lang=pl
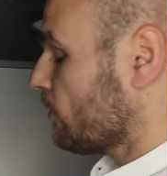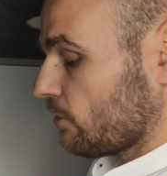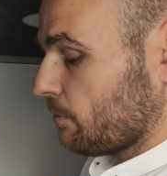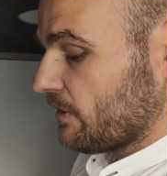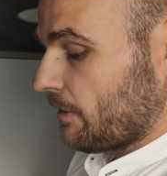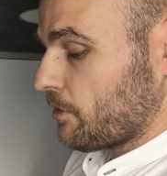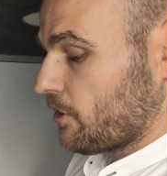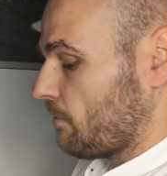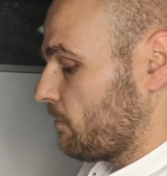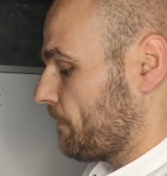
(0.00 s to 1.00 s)
to sobie
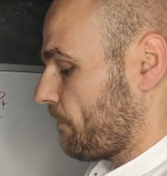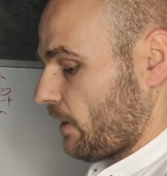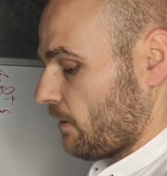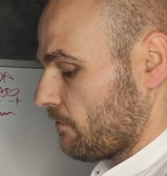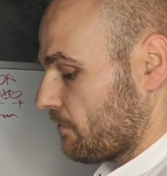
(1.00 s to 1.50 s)
zapiszemy e, w